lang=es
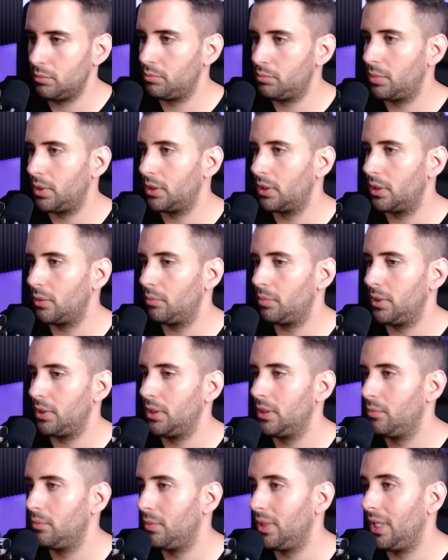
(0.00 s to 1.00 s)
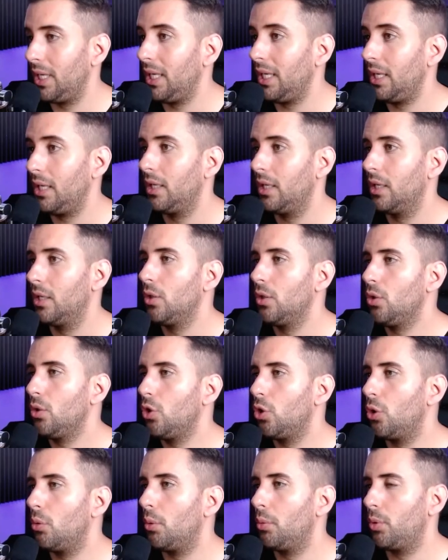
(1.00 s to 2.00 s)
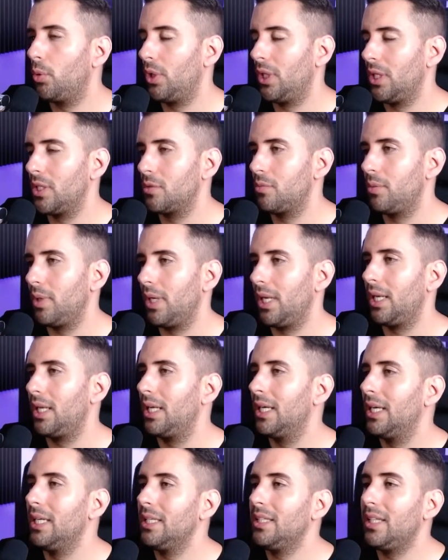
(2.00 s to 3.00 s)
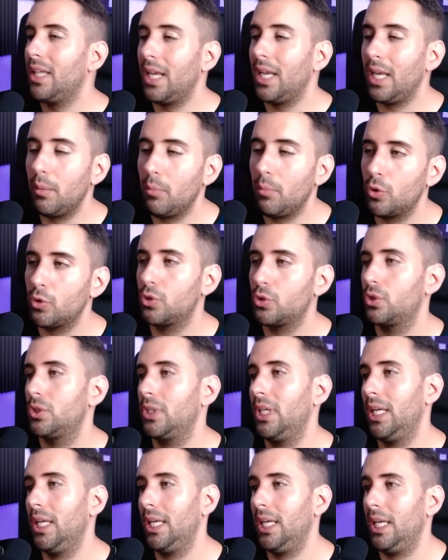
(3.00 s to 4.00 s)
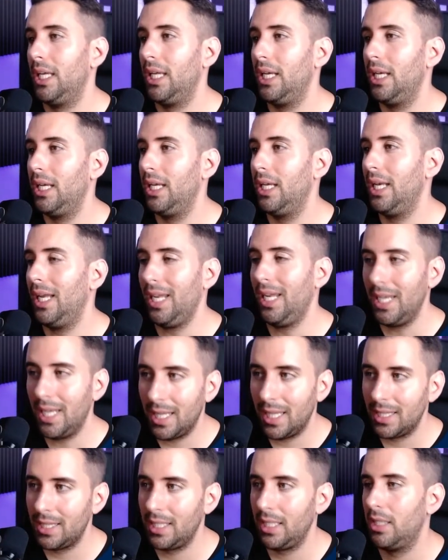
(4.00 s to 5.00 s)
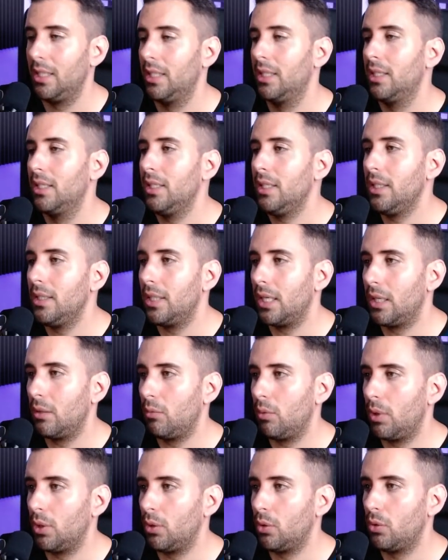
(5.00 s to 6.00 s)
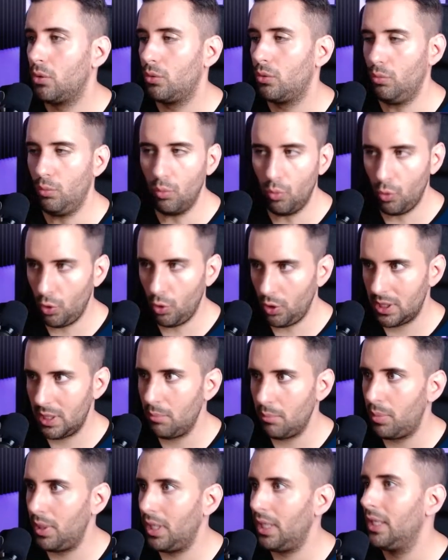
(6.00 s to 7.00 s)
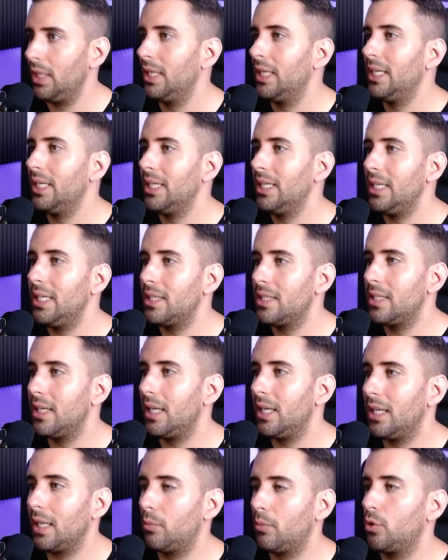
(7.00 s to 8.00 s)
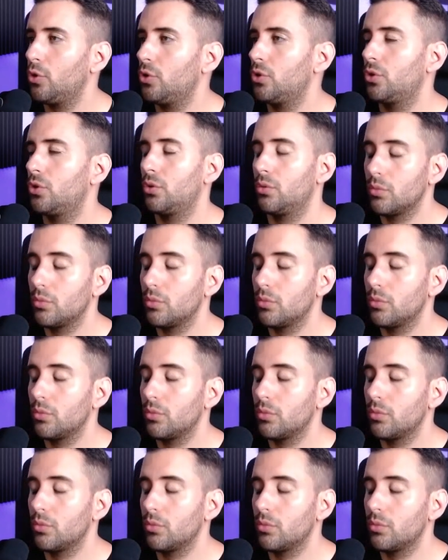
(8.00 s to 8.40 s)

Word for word: patapim, y como podéis ver tenemos el enlace, ¿de acuerdo? Muy simple, y si le damos,